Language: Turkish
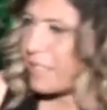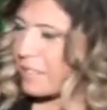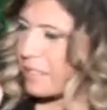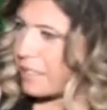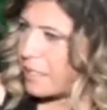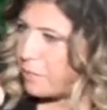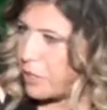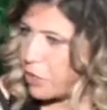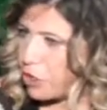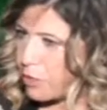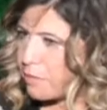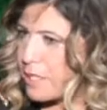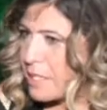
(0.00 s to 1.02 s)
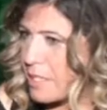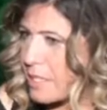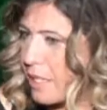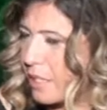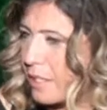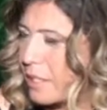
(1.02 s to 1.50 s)
tek de alabiliyorum
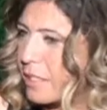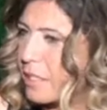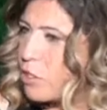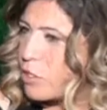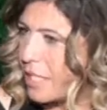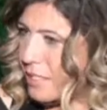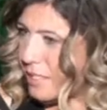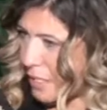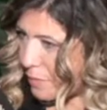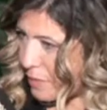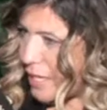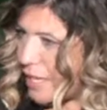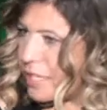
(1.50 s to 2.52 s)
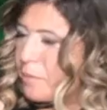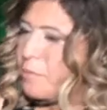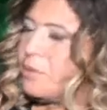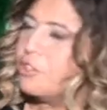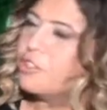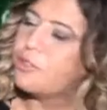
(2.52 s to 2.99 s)
insanları. Özel terapiler
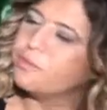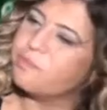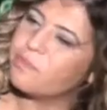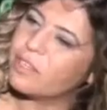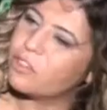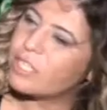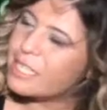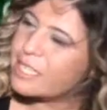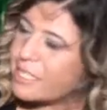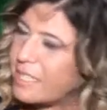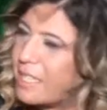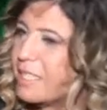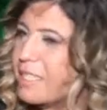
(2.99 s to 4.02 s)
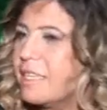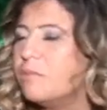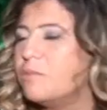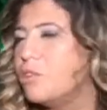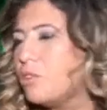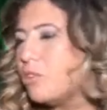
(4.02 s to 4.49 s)
yapıyorum. Ona istinaden
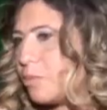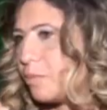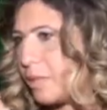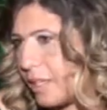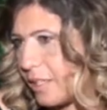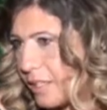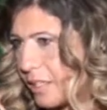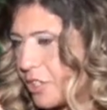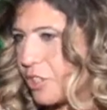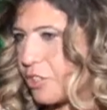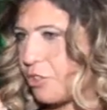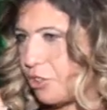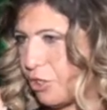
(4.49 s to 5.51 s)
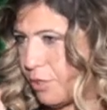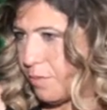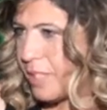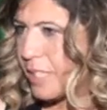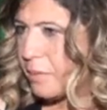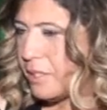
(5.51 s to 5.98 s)
büyük gruplarla da
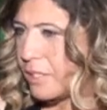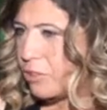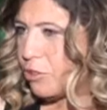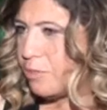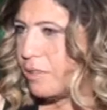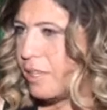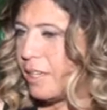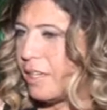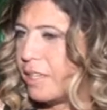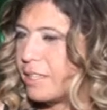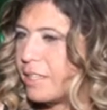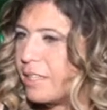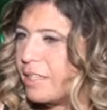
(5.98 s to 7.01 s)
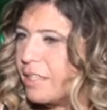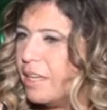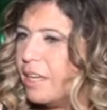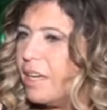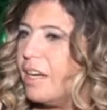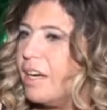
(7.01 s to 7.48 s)
çalışıyorum. Kalabalık gruplarla da.
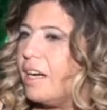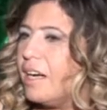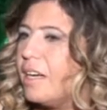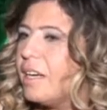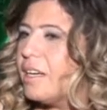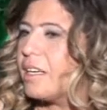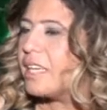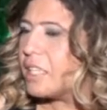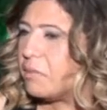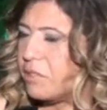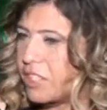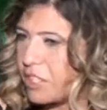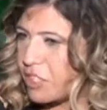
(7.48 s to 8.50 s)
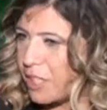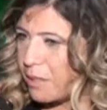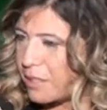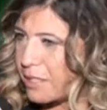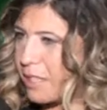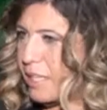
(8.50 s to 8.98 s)
Ee, geçmiş
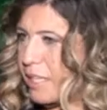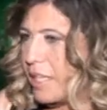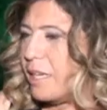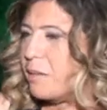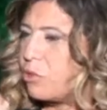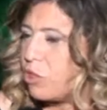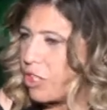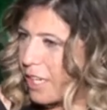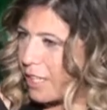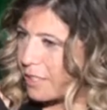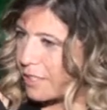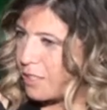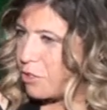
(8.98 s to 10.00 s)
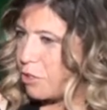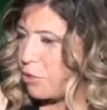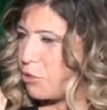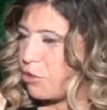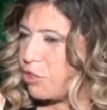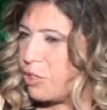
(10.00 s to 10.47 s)
yaşamlarından gelen blokajları
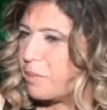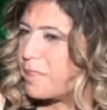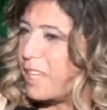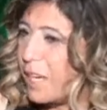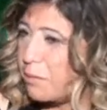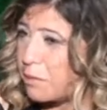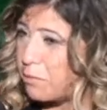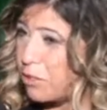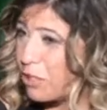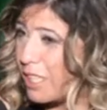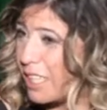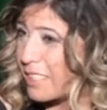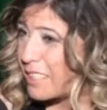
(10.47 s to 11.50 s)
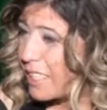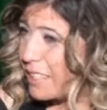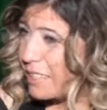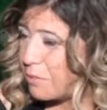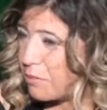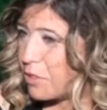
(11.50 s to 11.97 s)
çözüyorum. Karmik blokaj
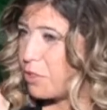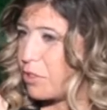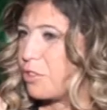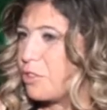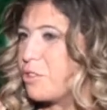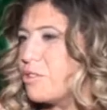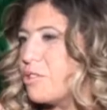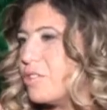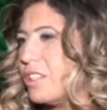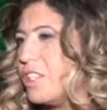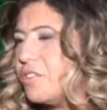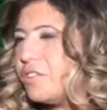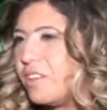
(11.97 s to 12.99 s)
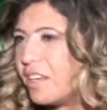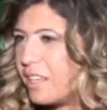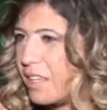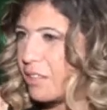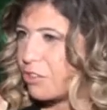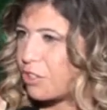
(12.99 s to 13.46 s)
eğitimi diyoruz.
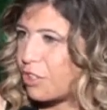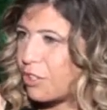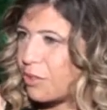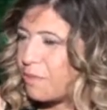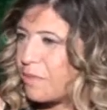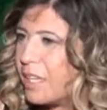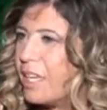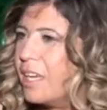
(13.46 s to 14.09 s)
Şifalandırıyorum.